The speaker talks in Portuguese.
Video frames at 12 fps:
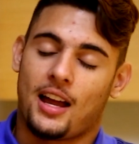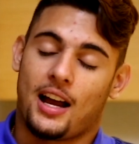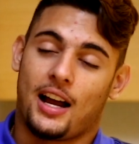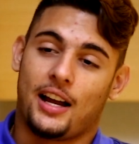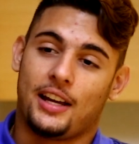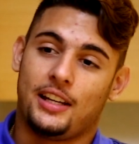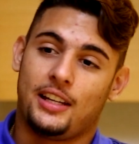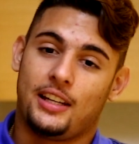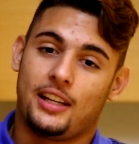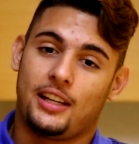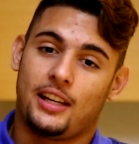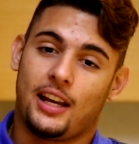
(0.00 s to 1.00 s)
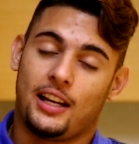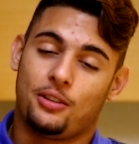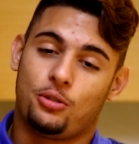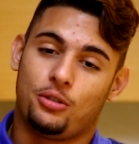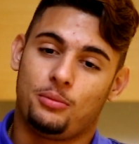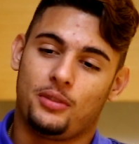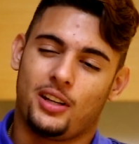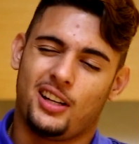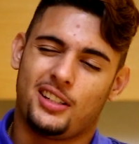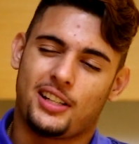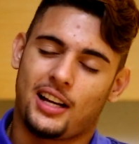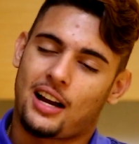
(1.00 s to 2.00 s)
Aí ele,
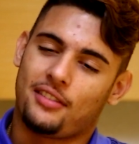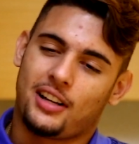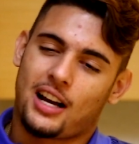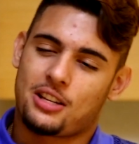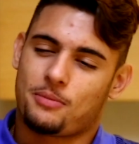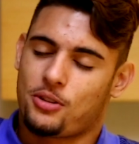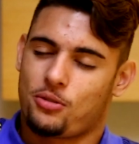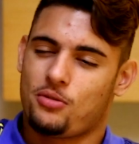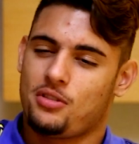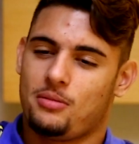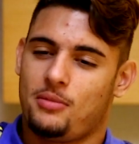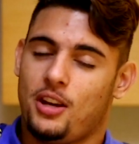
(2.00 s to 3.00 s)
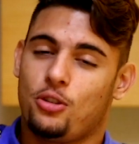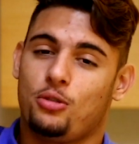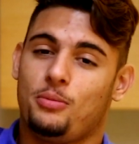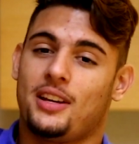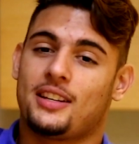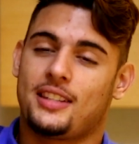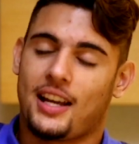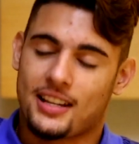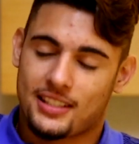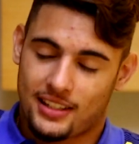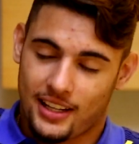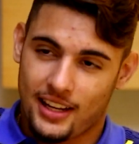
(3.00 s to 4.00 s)
ele chegava em casa umas 11h30, dormia até
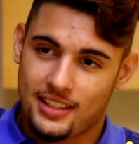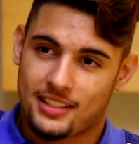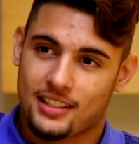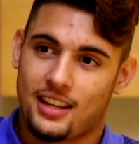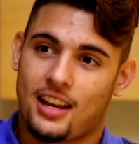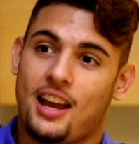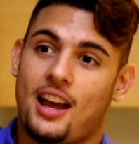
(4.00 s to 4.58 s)
as 3